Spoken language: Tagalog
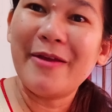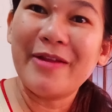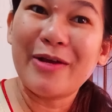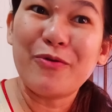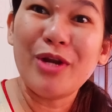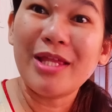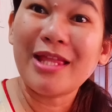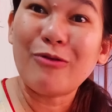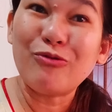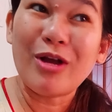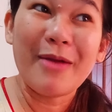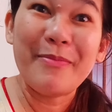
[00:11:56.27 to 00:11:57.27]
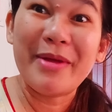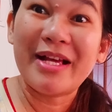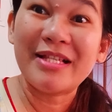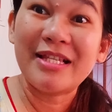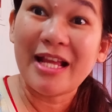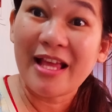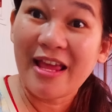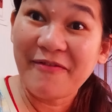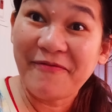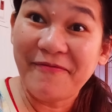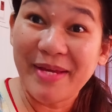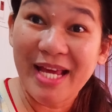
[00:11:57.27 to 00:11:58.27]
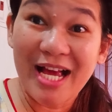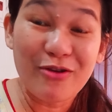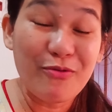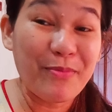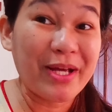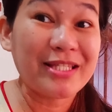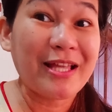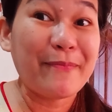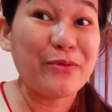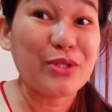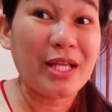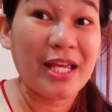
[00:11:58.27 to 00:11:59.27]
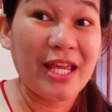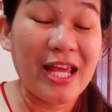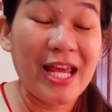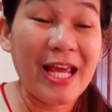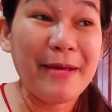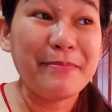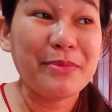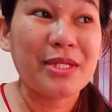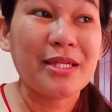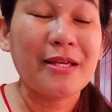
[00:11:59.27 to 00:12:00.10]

nagulat ako kagabi kasi nag-FB ako pagkatapos ng games